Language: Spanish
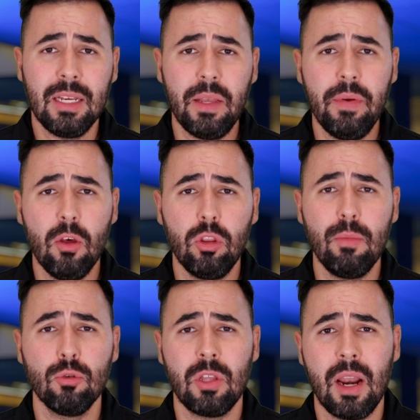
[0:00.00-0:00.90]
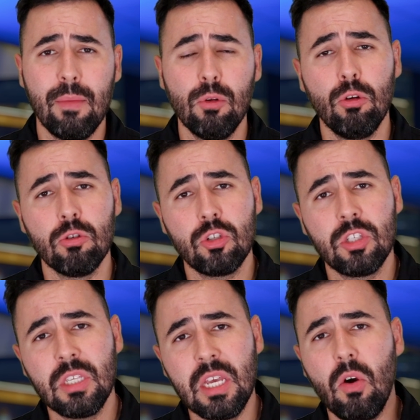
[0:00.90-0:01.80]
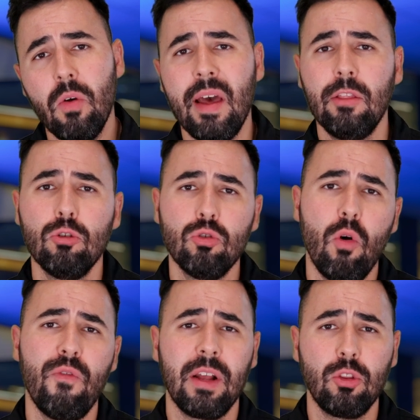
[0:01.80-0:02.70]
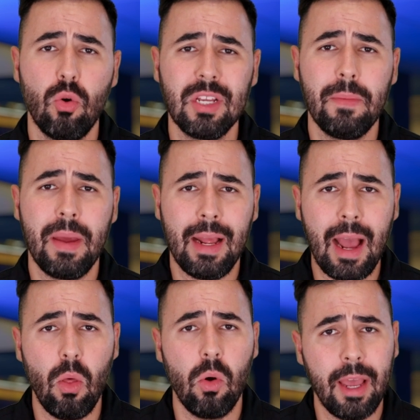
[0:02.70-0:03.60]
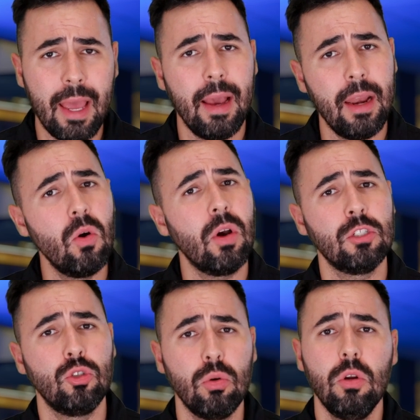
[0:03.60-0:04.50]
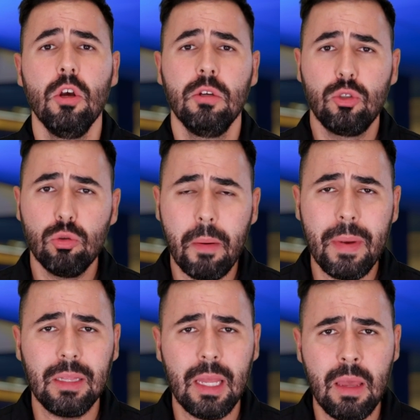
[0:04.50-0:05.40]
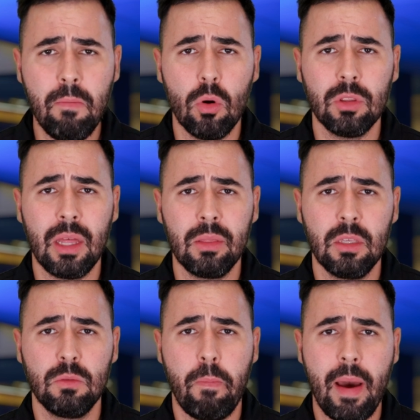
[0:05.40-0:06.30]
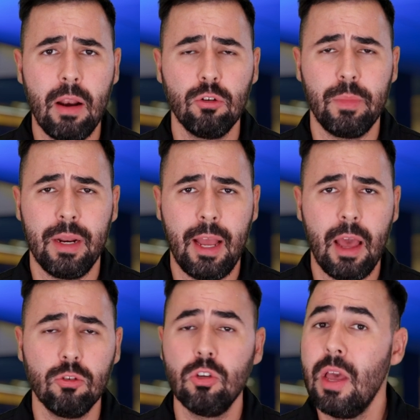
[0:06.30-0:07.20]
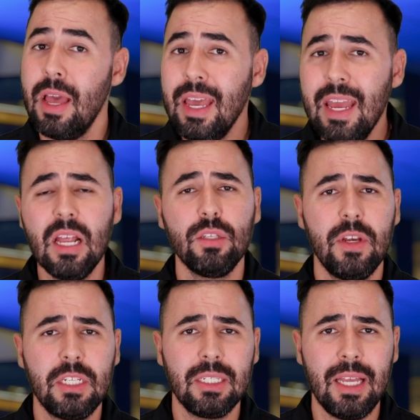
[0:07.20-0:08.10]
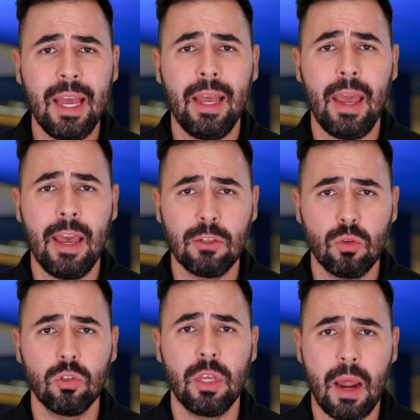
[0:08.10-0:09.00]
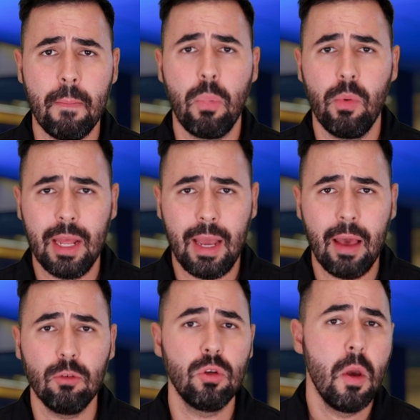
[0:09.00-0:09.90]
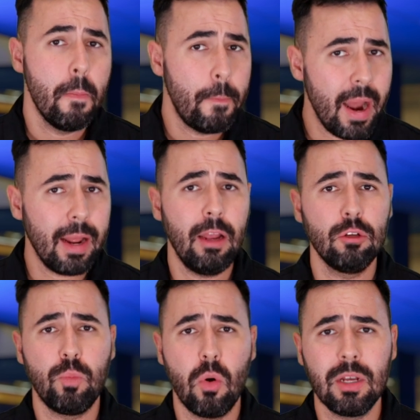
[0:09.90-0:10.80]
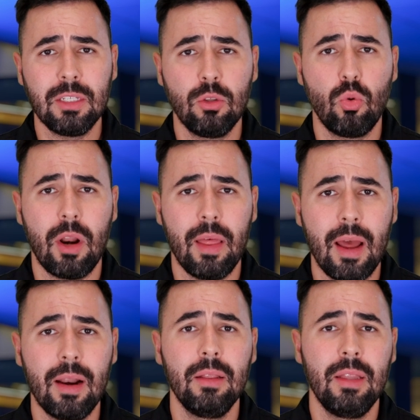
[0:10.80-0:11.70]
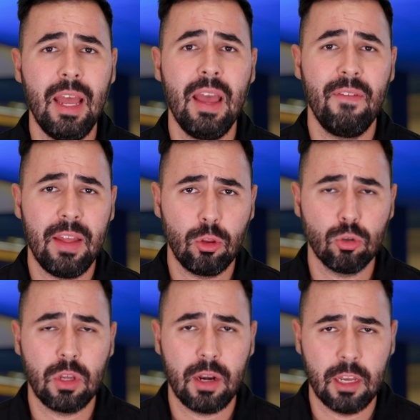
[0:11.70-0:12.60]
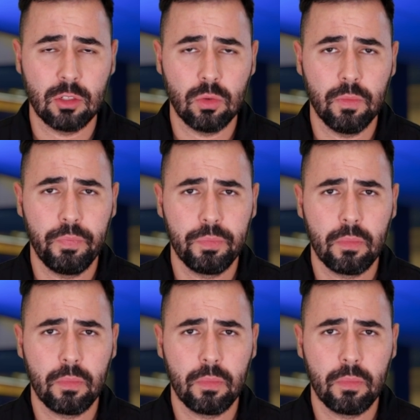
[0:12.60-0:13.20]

En este video te mostraremos los 5 datos o factores de mercado que creo que son sumamente importantes para los mercados y las fechas en que estos serán publicados para que los pongas en tu radar de eventos de riesgo.